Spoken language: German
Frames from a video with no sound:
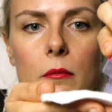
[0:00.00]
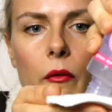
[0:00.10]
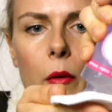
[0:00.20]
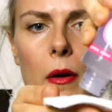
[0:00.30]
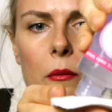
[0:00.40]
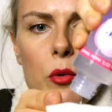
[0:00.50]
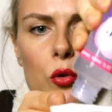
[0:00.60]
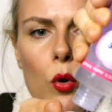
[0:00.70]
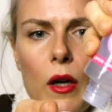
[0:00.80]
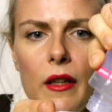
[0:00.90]
Machen wir mal ein
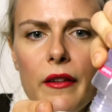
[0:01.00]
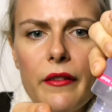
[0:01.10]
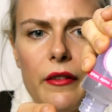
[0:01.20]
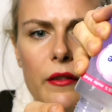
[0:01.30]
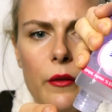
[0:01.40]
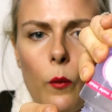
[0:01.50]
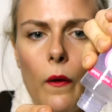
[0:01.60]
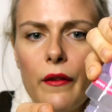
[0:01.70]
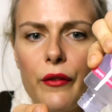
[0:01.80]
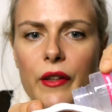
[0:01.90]
bisschen ordentlich,
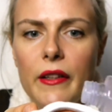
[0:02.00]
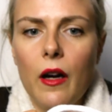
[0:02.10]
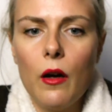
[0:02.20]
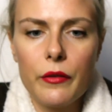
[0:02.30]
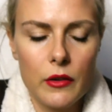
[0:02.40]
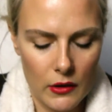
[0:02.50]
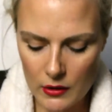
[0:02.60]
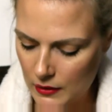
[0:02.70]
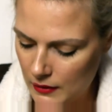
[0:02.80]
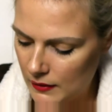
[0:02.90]
ordentlich viel drauf.
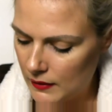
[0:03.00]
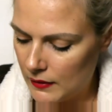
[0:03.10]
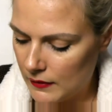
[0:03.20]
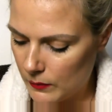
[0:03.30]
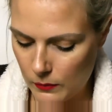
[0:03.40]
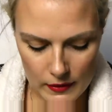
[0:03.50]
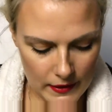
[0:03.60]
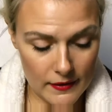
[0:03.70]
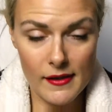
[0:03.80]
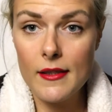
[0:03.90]
So,
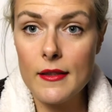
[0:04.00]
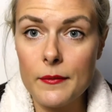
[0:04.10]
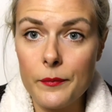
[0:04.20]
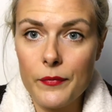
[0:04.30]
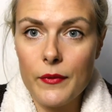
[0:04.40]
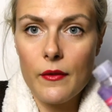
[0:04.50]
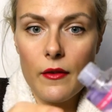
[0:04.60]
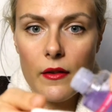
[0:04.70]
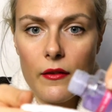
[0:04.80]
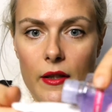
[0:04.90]
eine Seite.
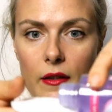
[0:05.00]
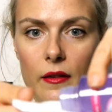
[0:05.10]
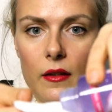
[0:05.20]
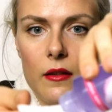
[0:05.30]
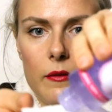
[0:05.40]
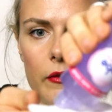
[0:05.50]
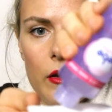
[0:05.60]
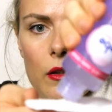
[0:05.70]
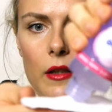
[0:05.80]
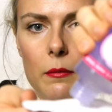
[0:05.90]
Zweite Seite machen
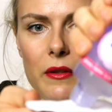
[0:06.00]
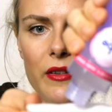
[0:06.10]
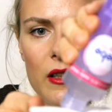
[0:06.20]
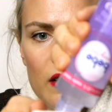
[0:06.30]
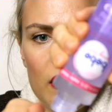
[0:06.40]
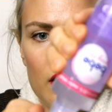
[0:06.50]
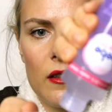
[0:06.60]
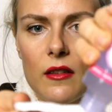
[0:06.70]
wir auch gleich mal fertig.